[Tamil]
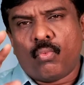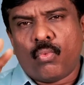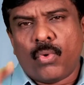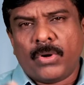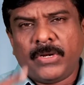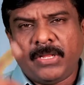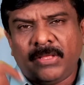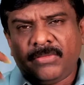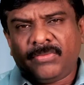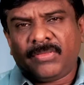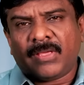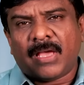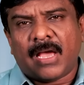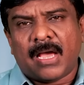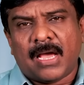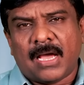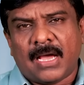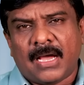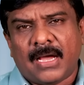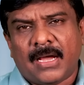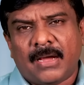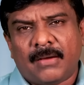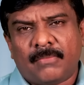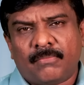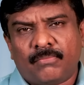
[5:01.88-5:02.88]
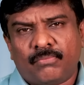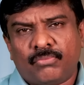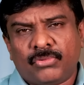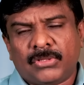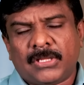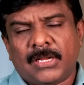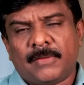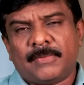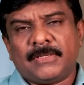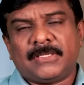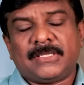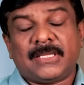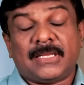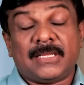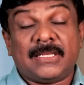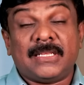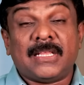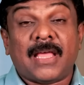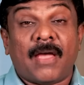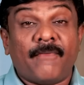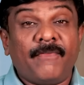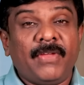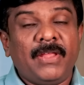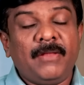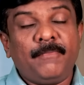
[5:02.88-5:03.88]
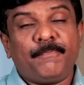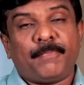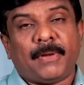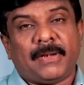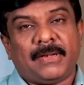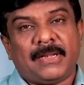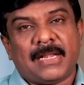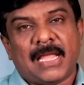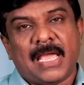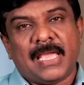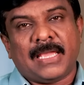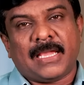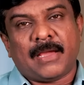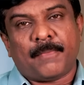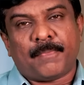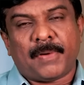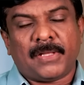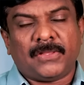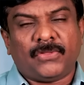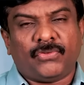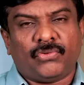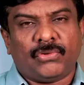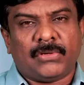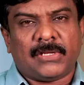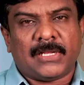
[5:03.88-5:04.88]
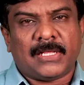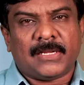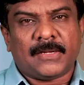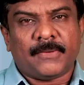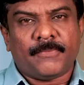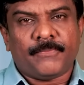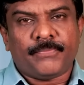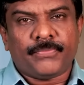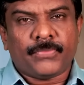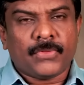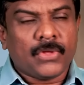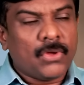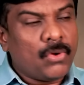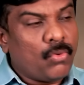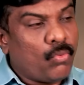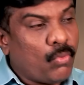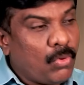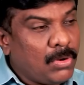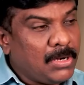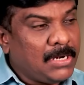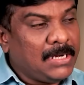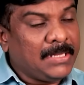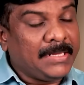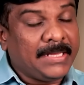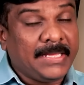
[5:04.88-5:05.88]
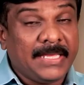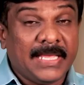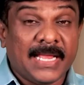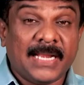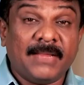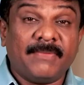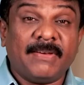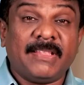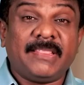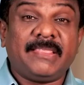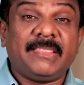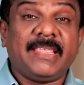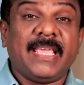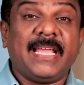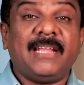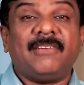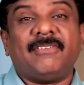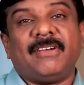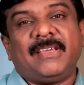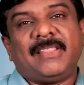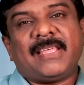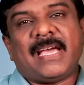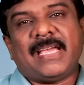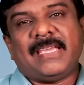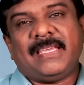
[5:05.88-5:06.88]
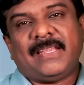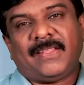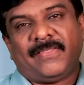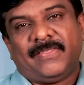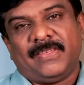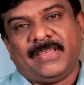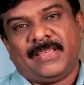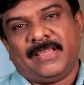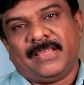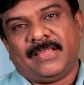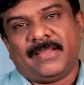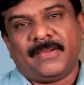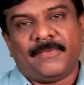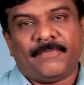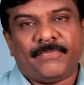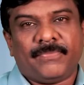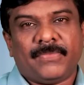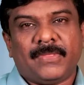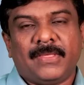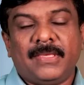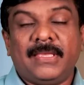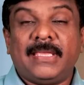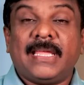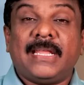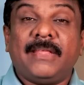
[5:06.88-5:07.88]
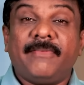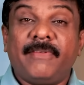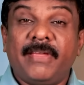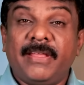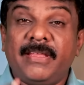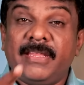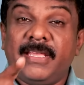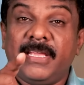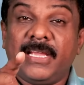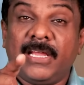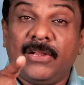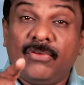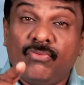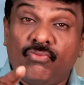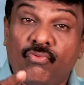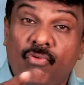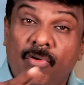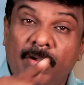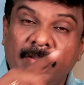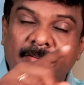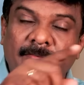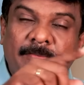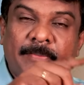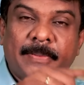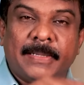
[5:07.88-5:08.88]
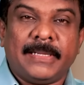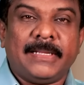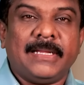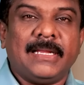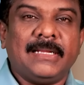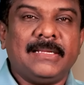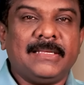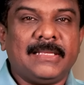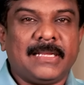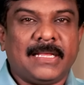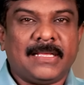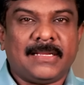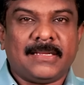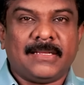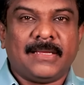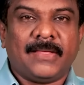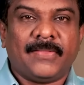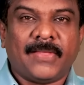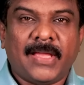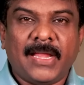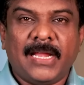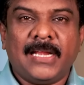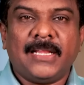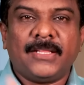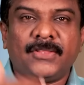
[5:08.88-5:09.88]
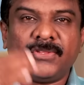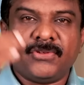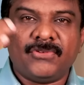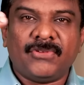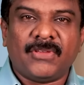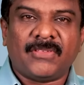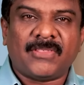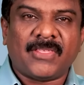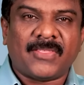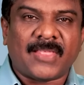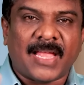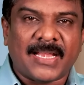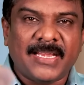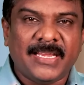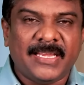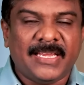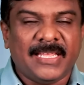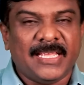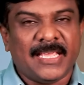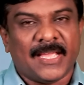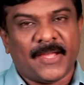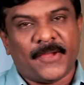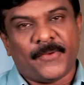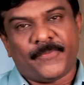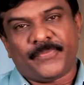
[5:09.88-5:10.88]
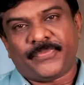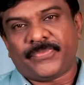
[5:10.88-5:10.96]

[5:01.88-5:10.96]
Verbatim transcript: ஒடிசா முதலமைச்சர் நவீன் பட்நாயக்கை பார்த்து சொல்கிறாரு உங்களுக்கு எழுபத்தி ஏழு வயது ஆகிறது எனவே நீங்கள் ஓய்வு பெறுங்கள்ங்கிறாரு அதான் எழுபத்தஞ்சு வயசு தாண்டிட்டீங்க